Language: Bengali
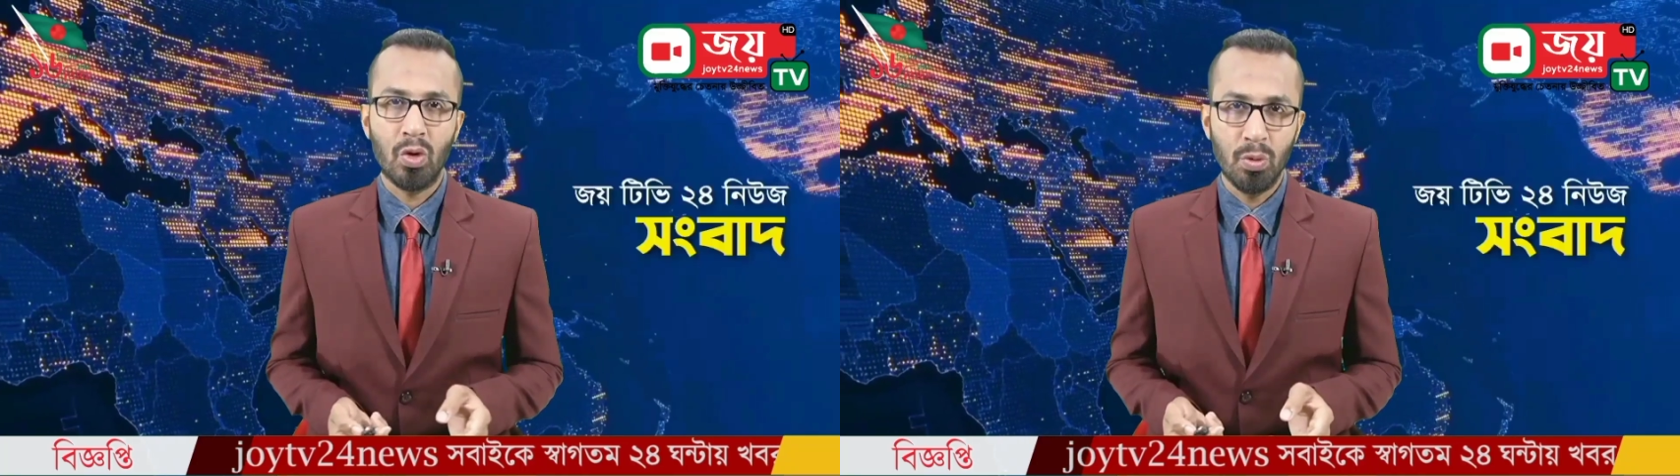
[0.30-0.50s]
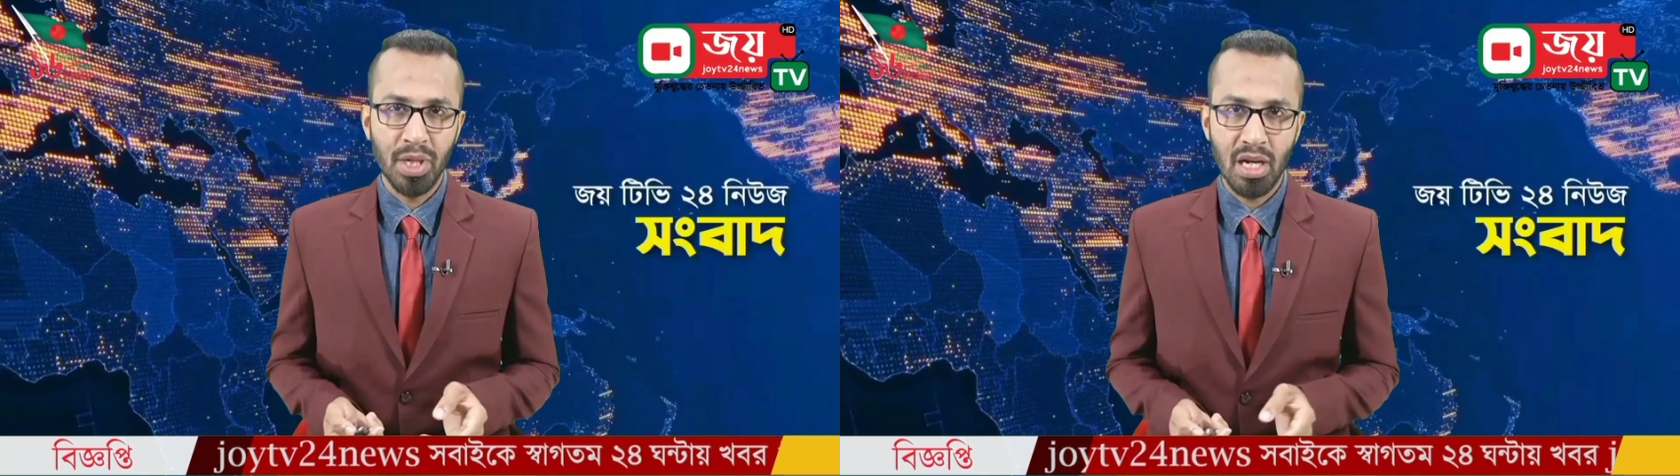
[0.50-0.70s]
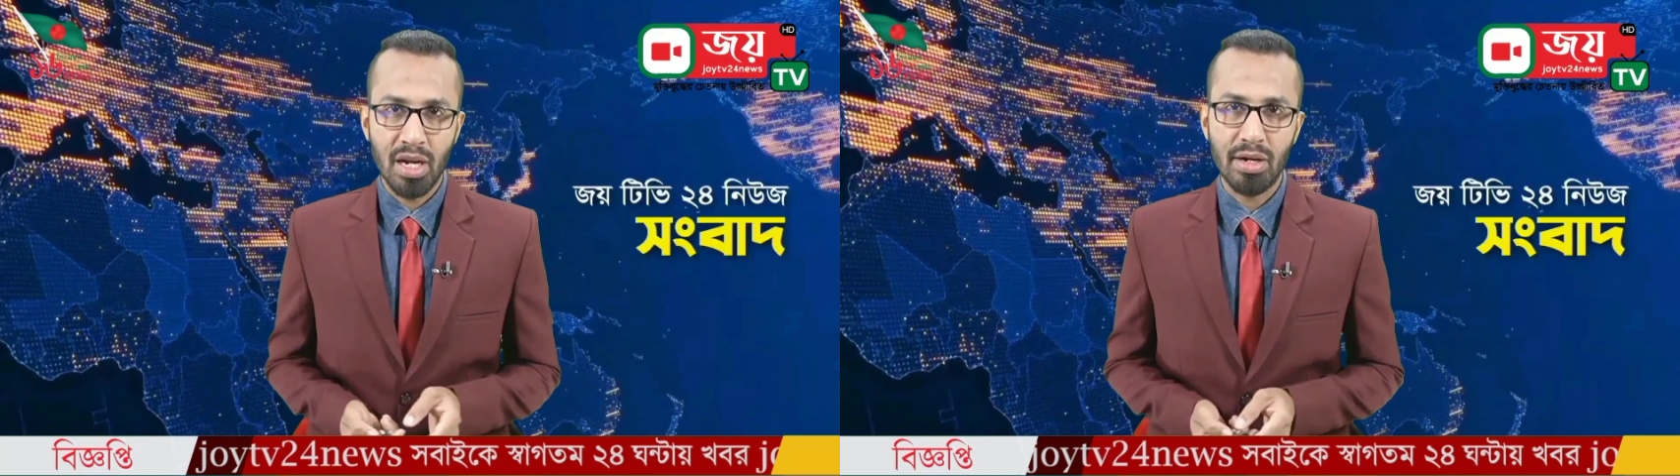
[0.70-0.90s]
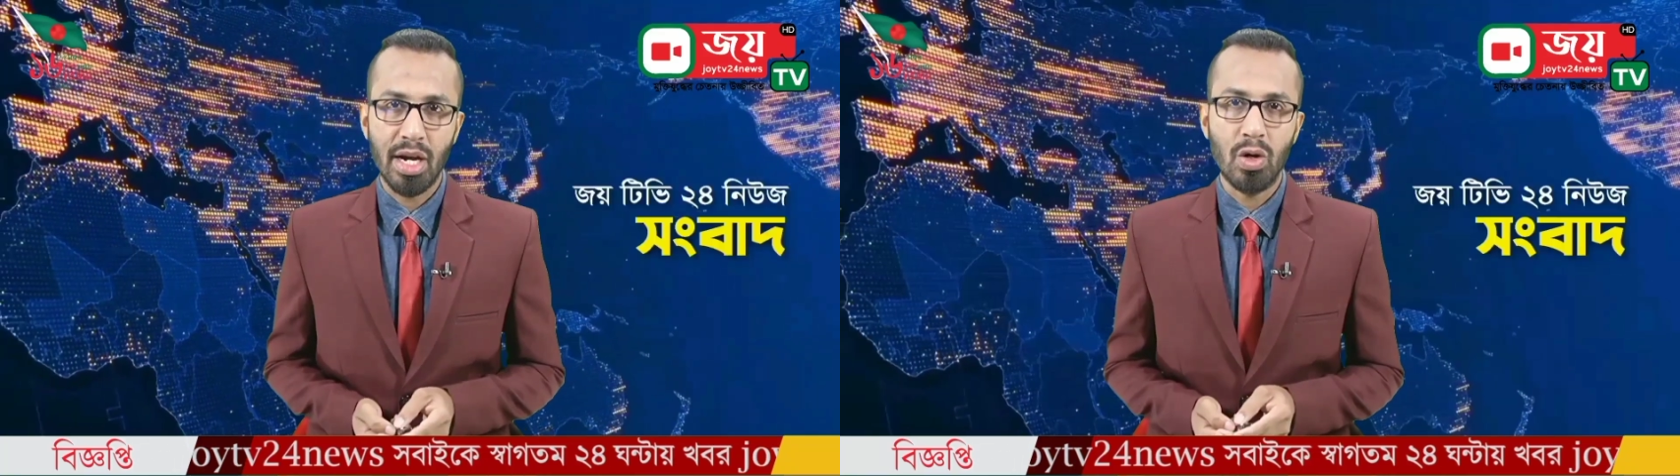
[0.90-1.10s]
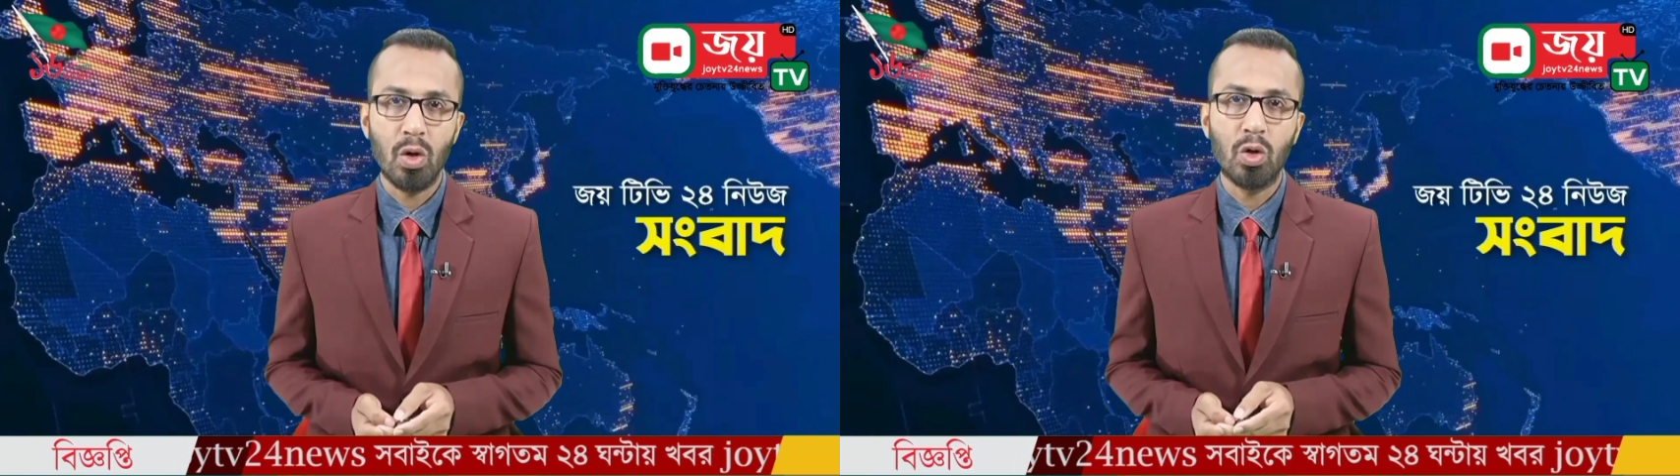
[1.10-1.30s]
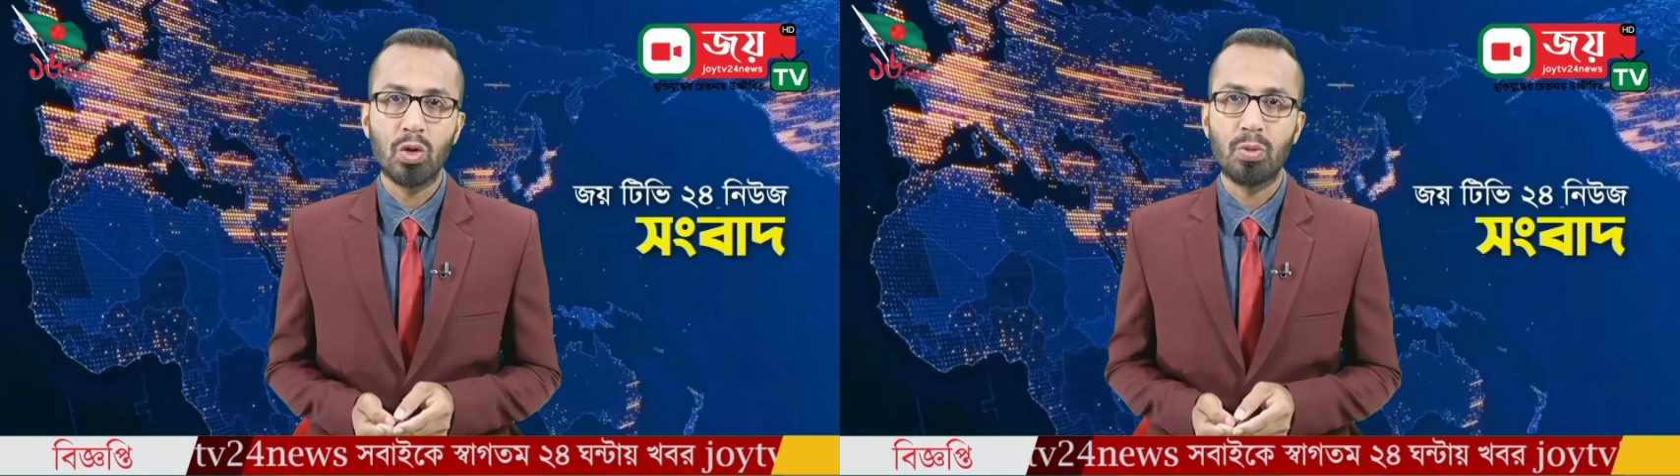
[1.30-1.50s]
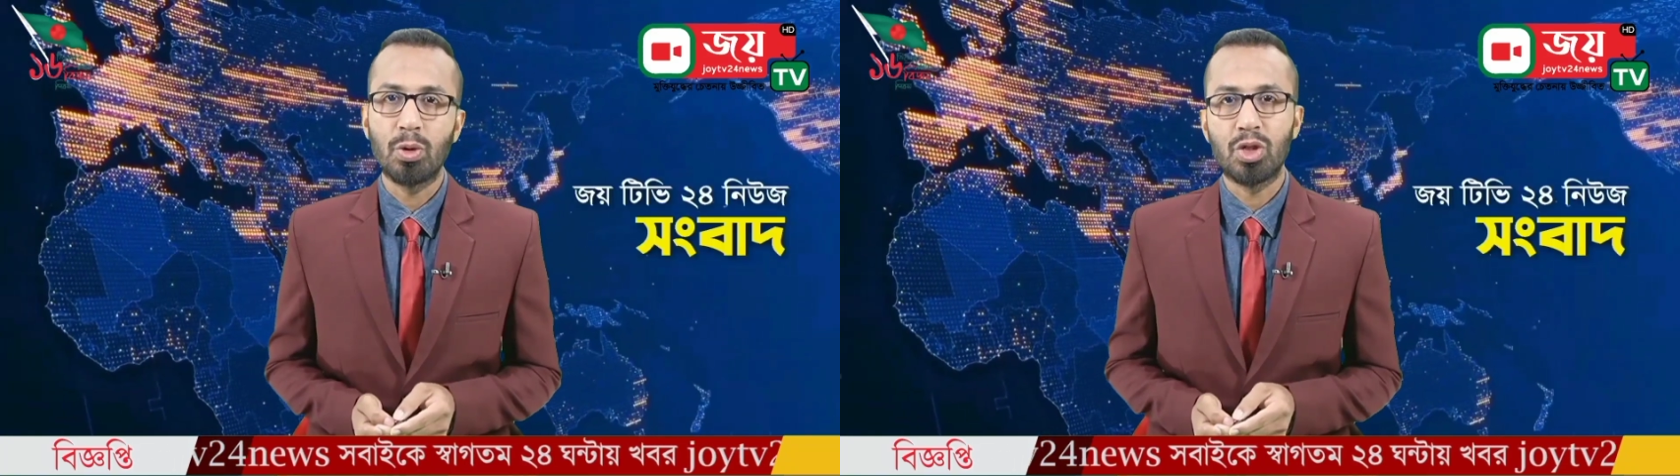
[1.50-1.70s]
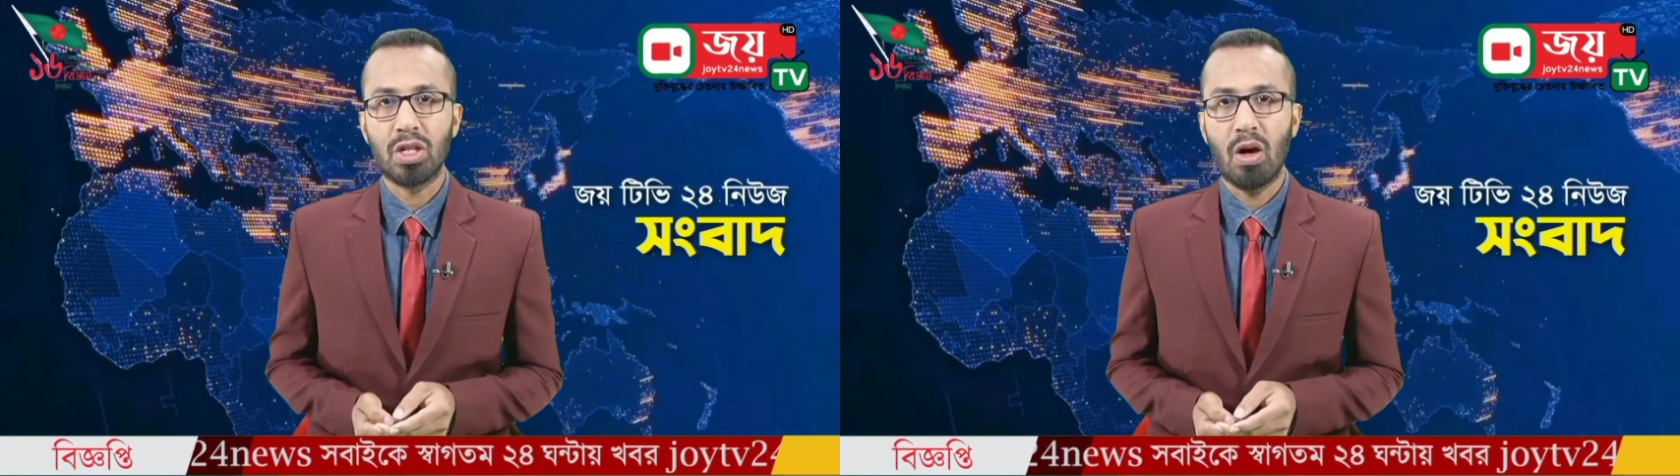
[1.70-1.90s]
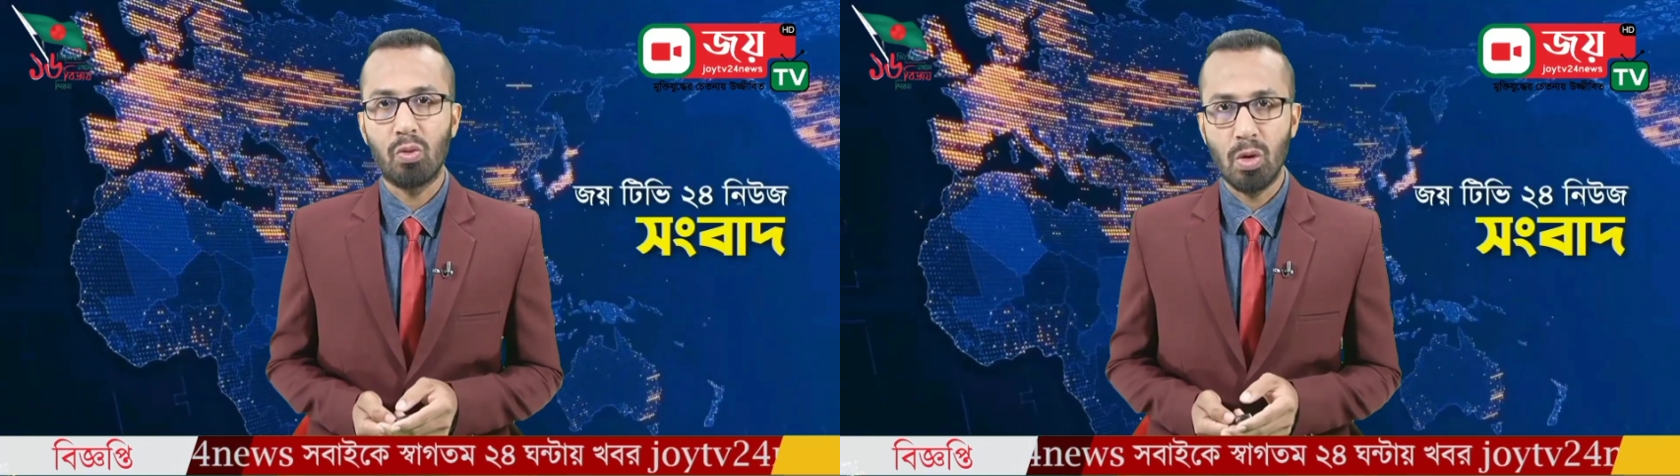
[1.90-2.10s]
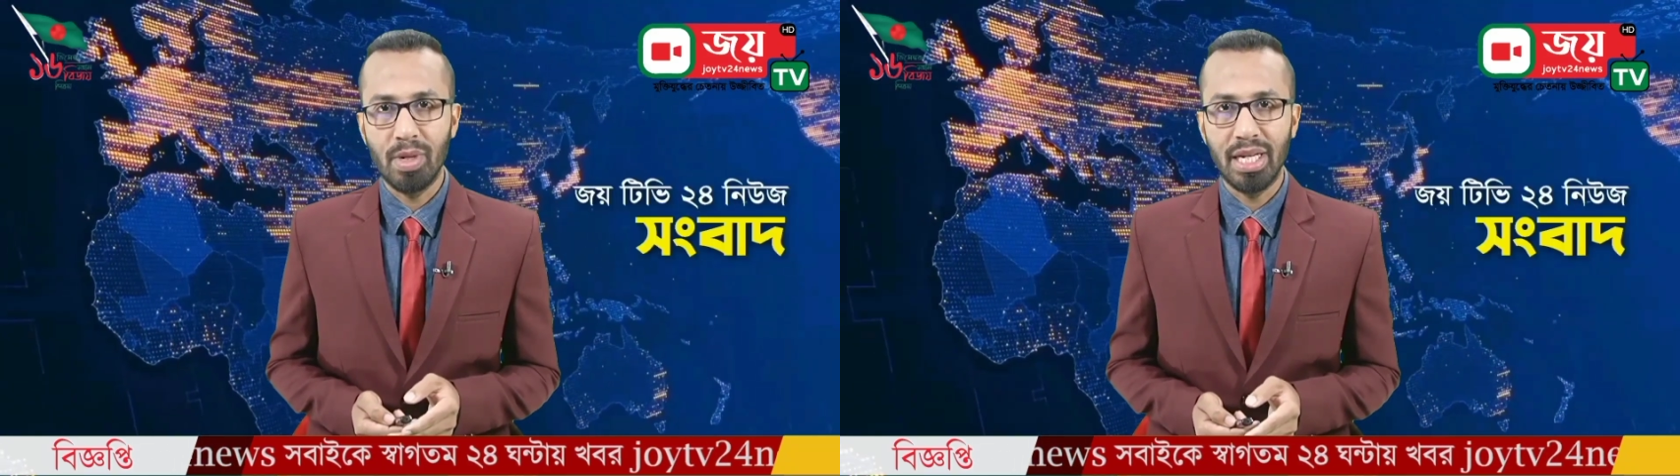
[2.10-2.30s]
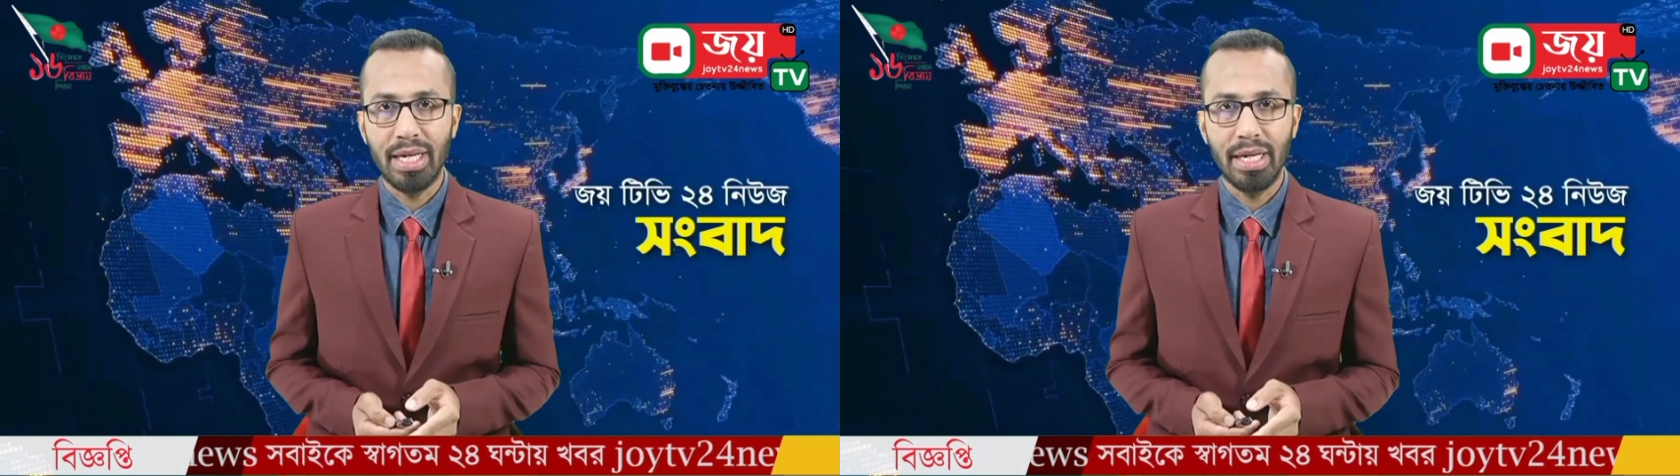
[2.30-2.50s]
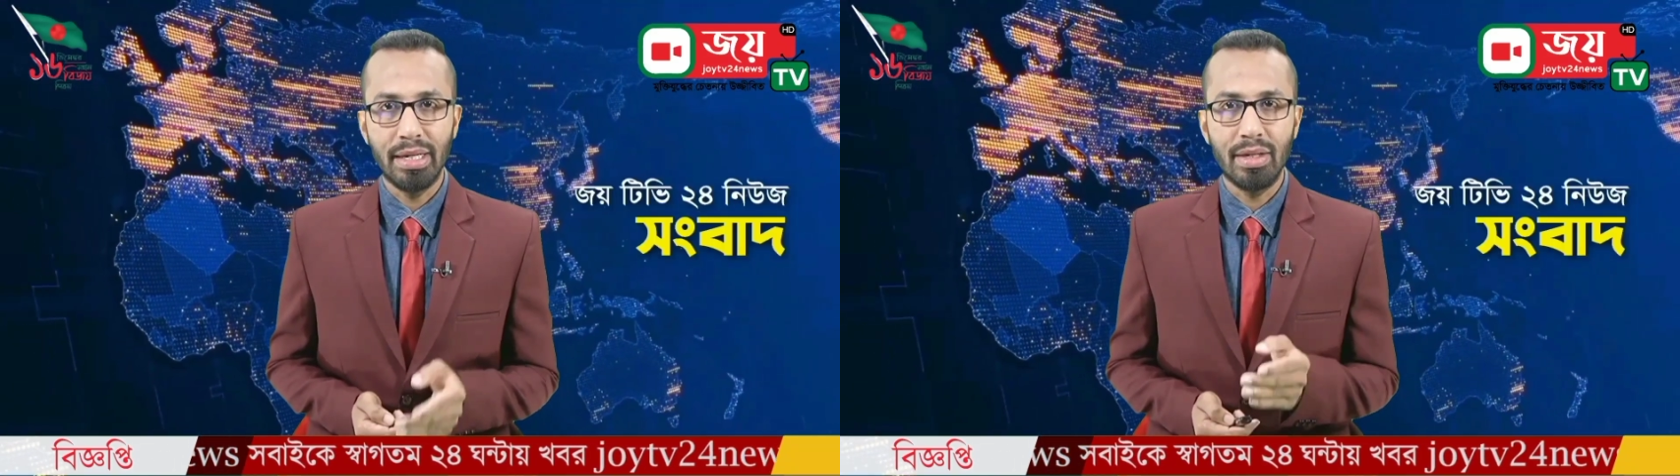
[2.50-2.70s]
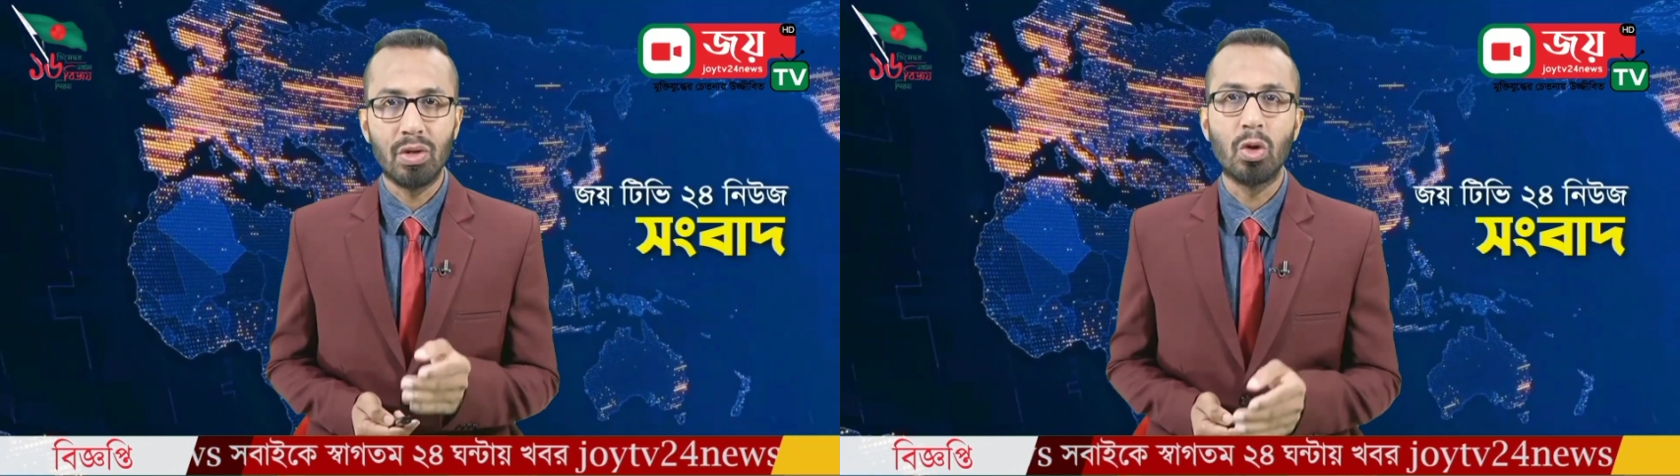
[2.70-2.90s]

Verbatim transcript: কুমিল্লার নাঙ্গলকোট উপজেলা আওয়ামী লীগের